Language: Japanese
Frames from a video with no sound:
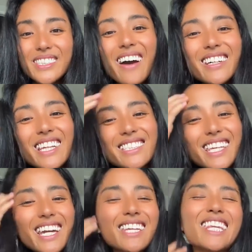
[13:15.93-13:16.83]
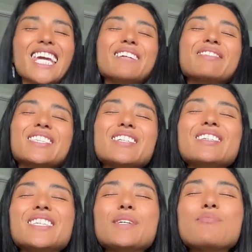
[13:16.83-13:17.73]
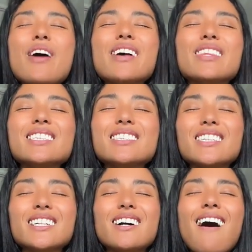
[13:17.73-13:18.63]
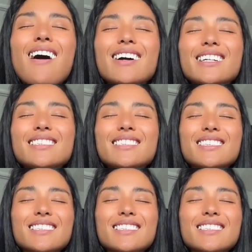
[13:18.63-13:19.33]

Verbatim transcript: So let's take a deep juicy breath into your heart.